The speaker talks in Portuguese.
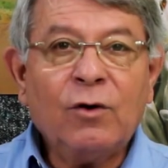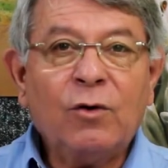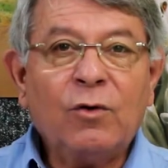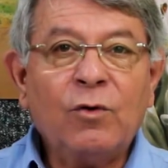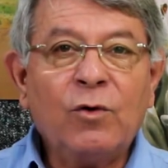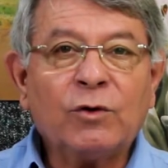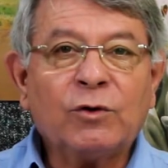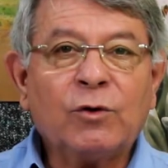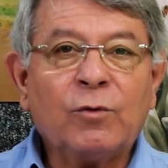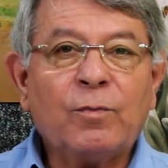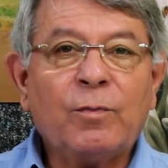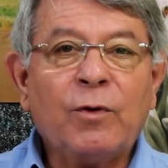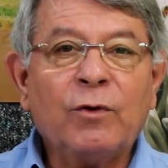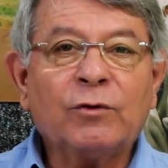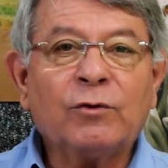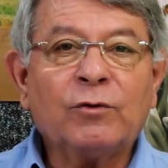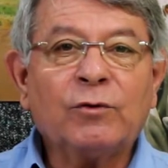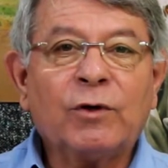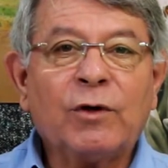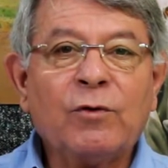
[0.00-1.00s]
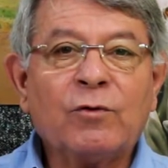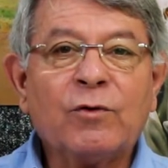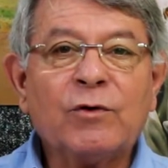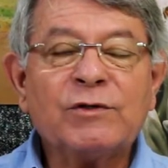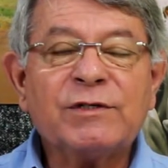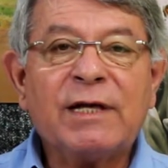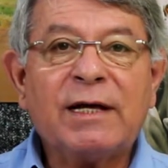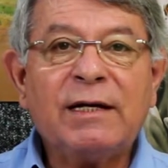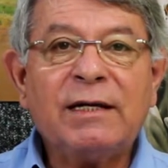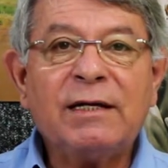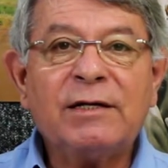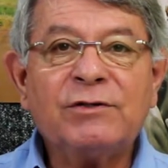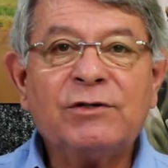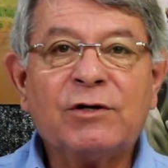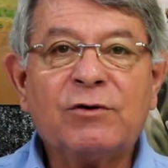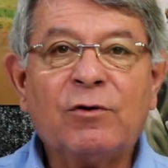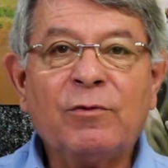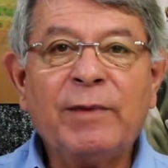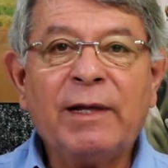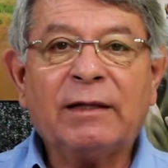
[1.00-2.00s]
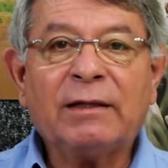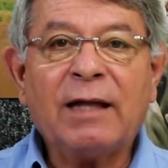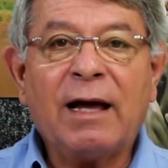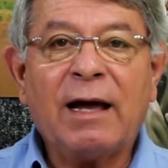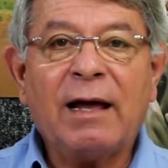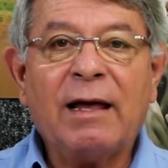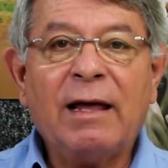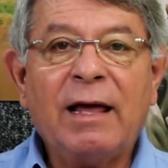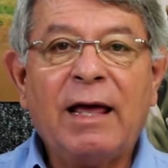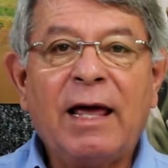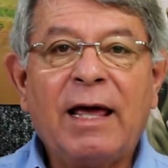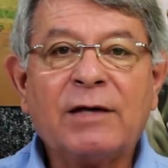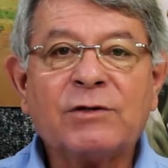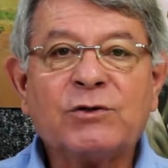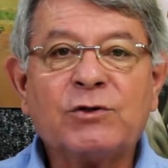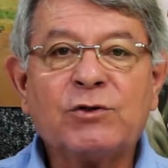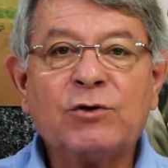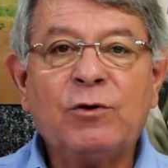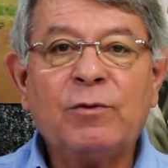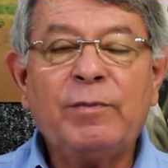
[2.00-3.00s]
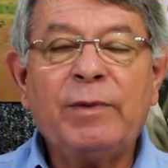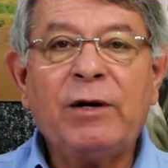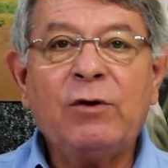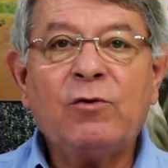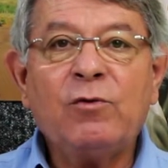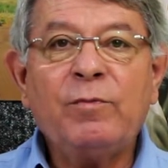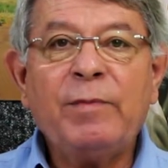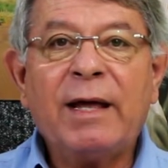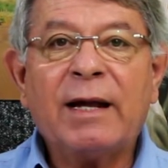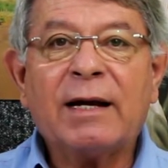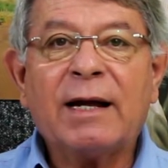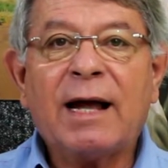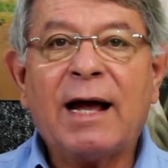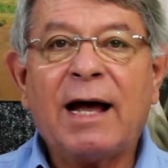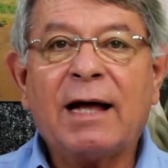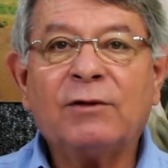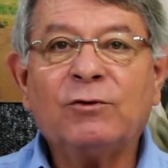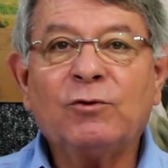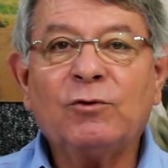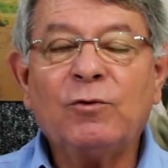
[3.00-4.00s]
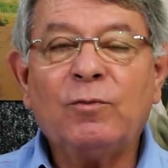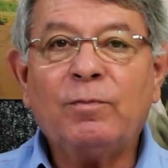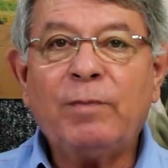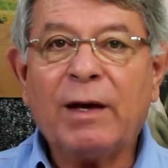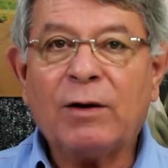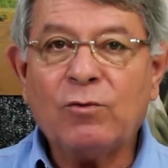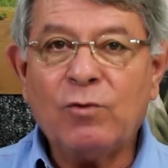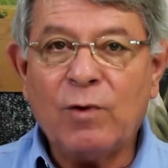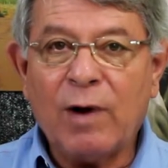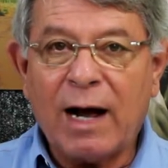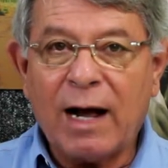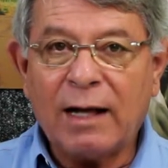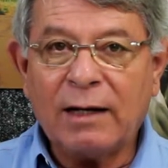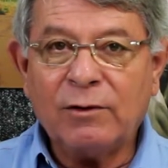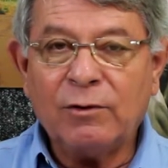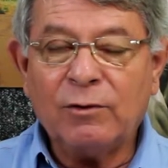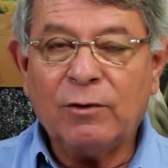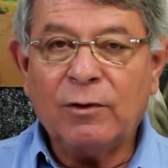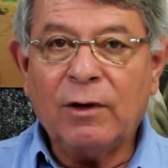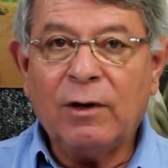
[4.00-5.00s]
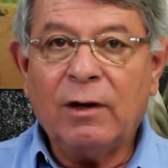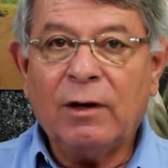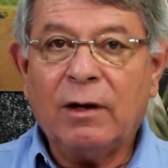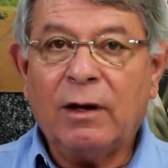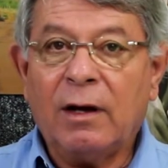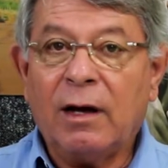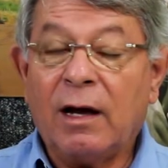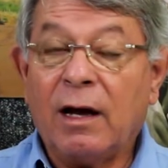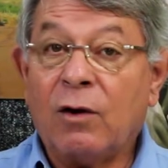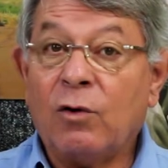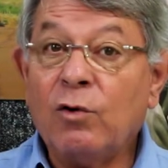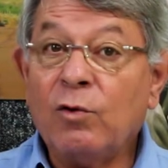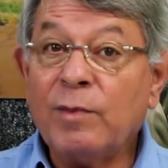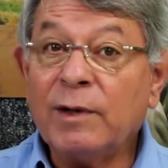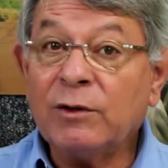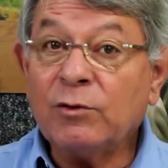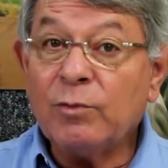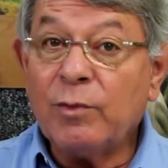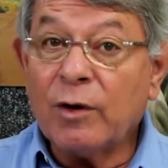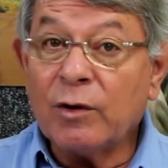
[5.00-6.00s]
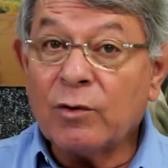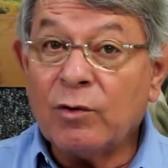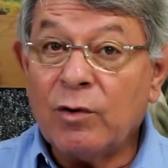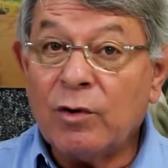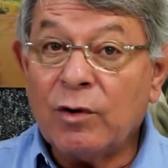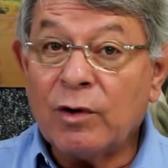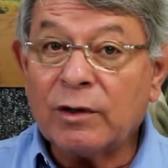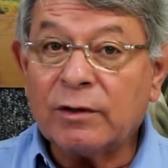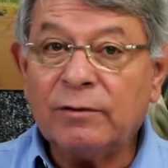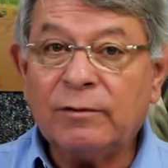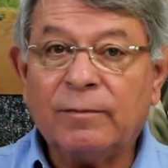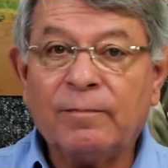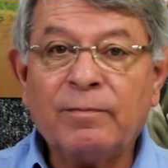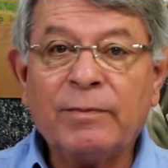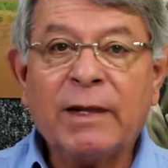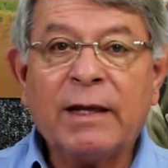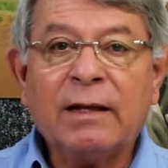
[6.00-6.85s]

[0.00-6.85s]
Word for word: Um outro ponto que eu gostaria de comentar é sobre o mercado pecuário arroba do boi gordo,